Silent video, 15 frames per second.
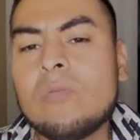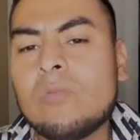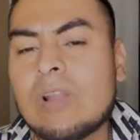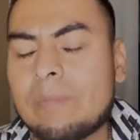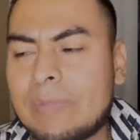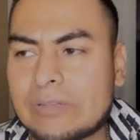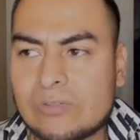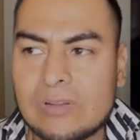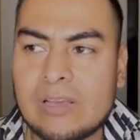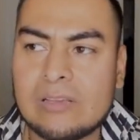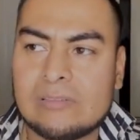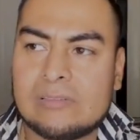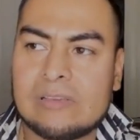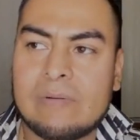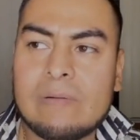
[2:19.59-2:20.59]
Como la
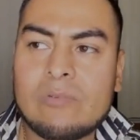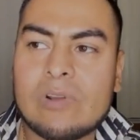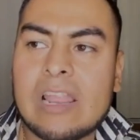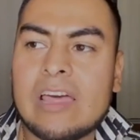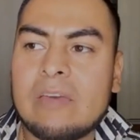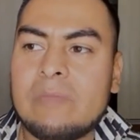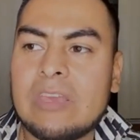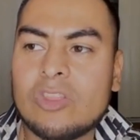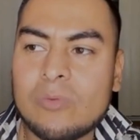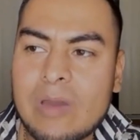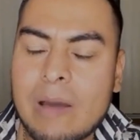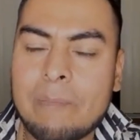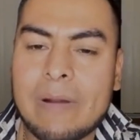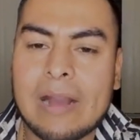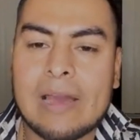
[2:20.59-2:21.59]
persona se va a burlar de mí, no
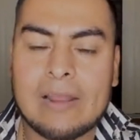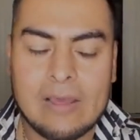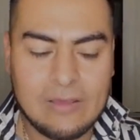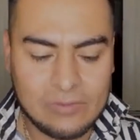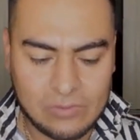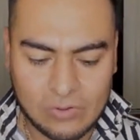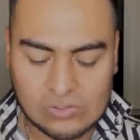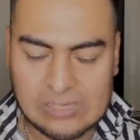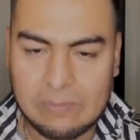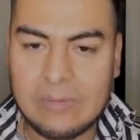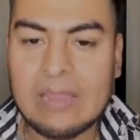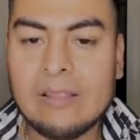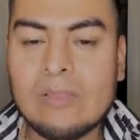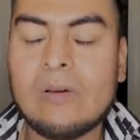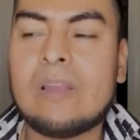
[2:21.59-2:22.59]
me va a pagar 12
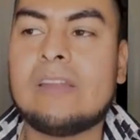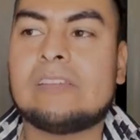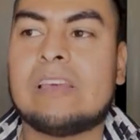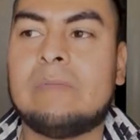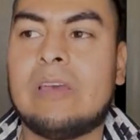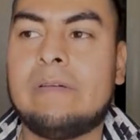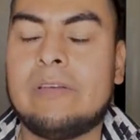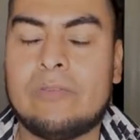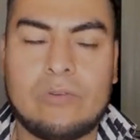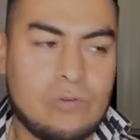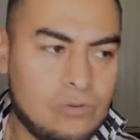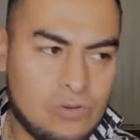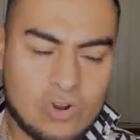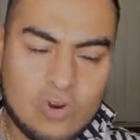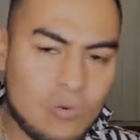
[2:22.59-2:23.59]
mil dólares que me deben.
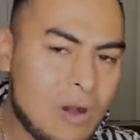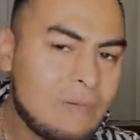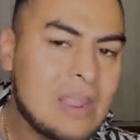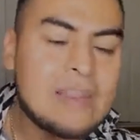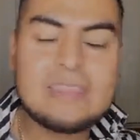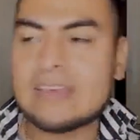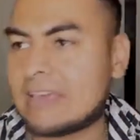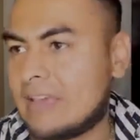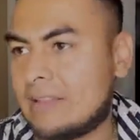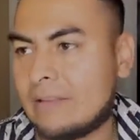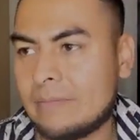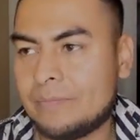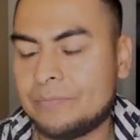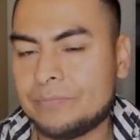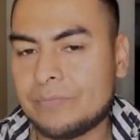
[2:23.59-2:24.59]
No, yo no voy a hablar de
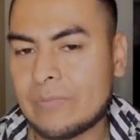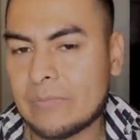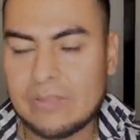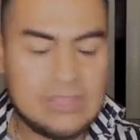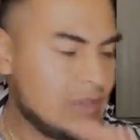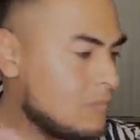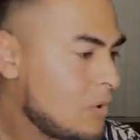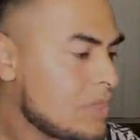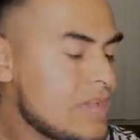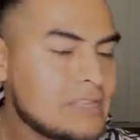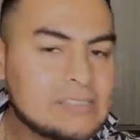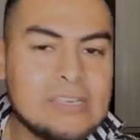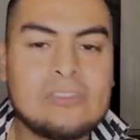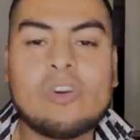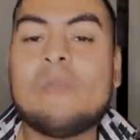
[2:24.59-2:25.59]
quién. Ni voy a
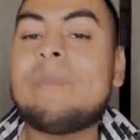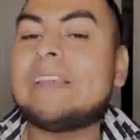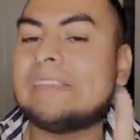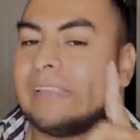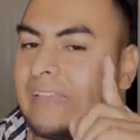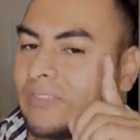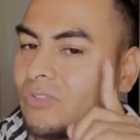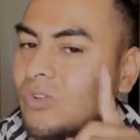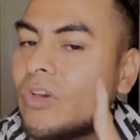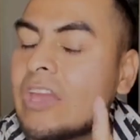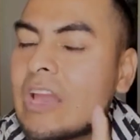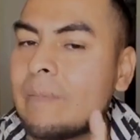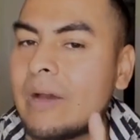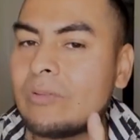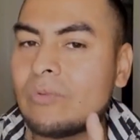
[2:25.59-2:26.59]
decir nombres, ni
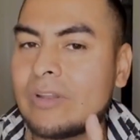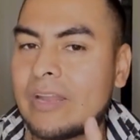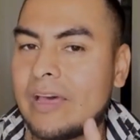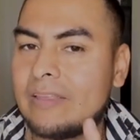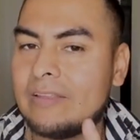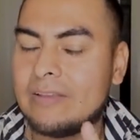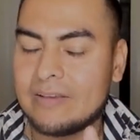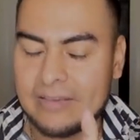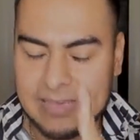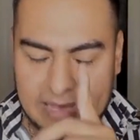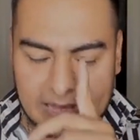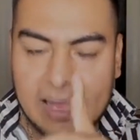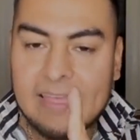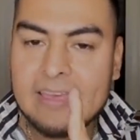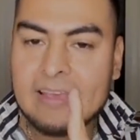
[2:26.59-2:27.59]
estoy quemando a nadie.
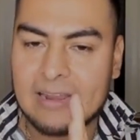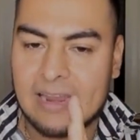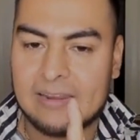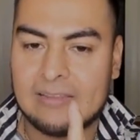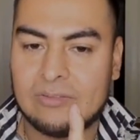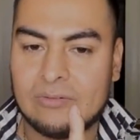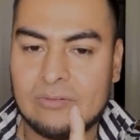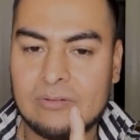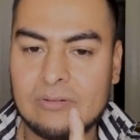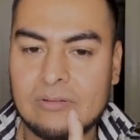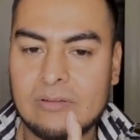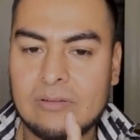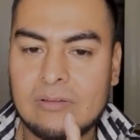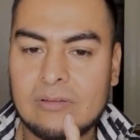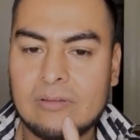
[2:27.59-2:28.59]
Que quede clarito.
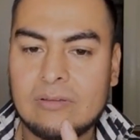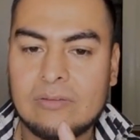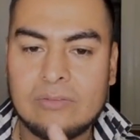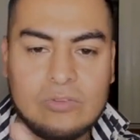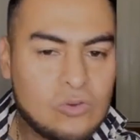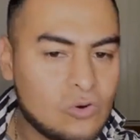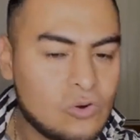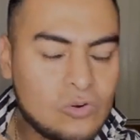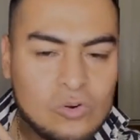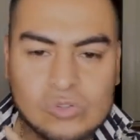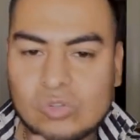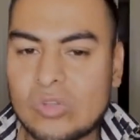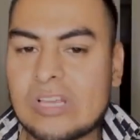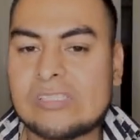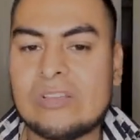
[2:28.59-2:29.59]
Yo no
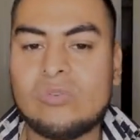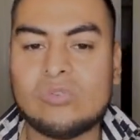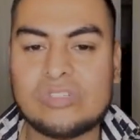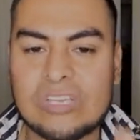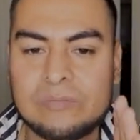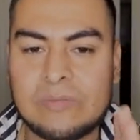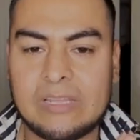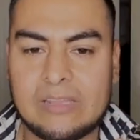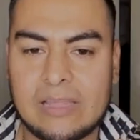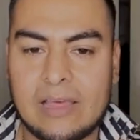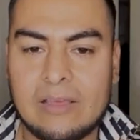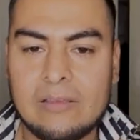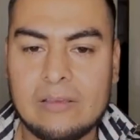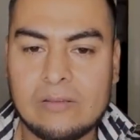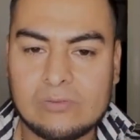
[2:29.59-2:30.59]
estoy haciendo chisme ni
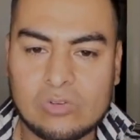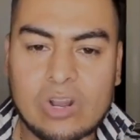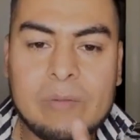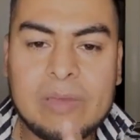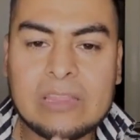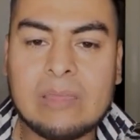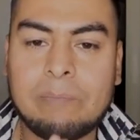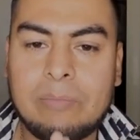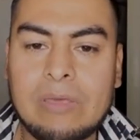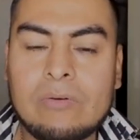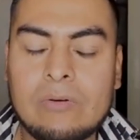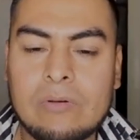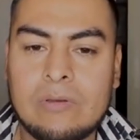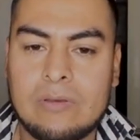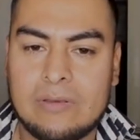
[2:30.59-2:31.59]
nada. Solamente
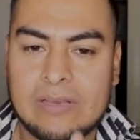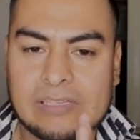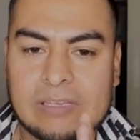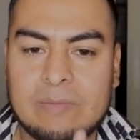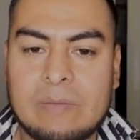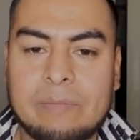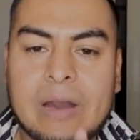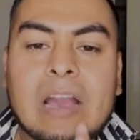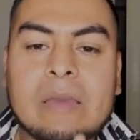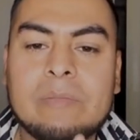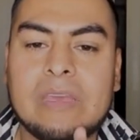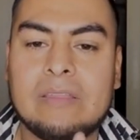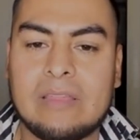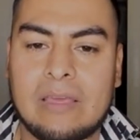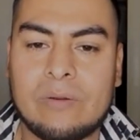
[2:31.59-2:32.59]
pido que se me pague
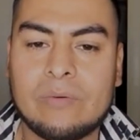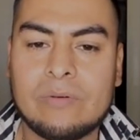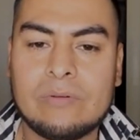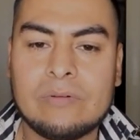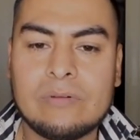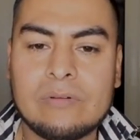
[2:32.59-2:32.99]
mi dinero.